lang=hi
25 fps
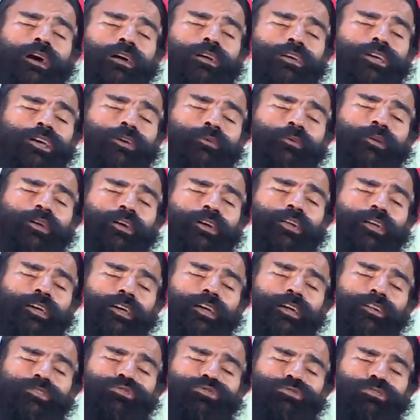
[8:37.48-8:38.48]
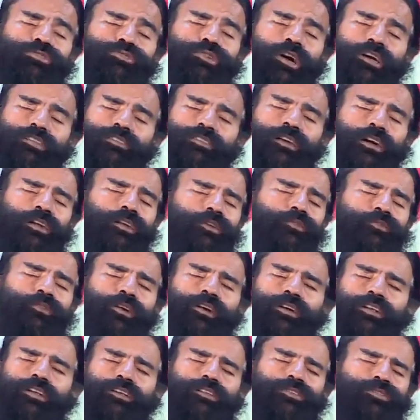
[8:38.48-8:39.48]
लंग की इम्यूनिटी के लिए तो स्वासारी
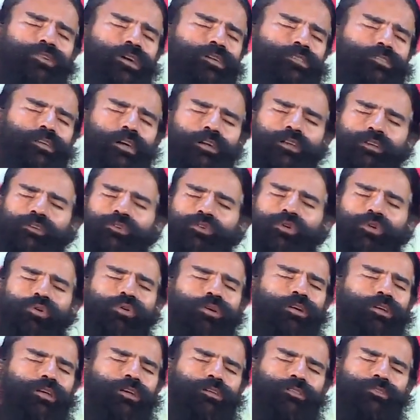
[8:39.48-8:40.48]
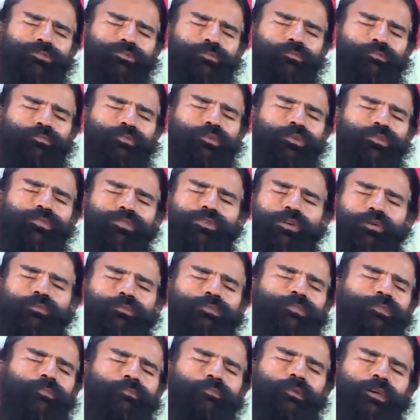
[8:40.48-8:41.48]
वटी स्वासारी गोल्ड या ब्रोनकोम
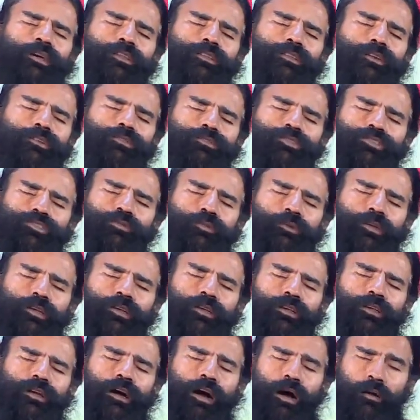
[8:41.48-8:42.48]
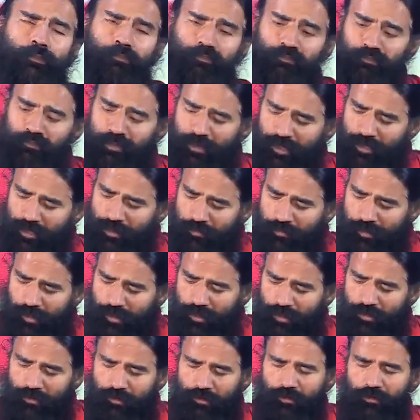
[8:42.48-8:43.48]
से बेहतर कुछ भी नहीं है अप्रतिम
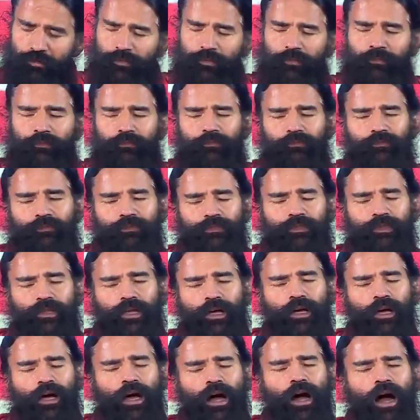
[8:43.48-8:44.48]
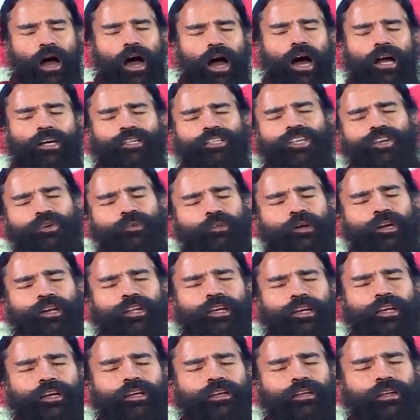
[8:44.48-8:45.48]
है हार्ट की
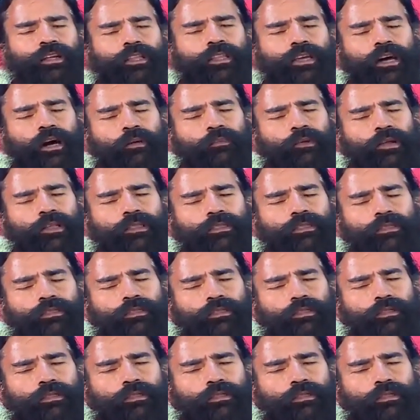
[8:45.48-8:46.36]
इम्यूनिटी के लिए हृदयामृत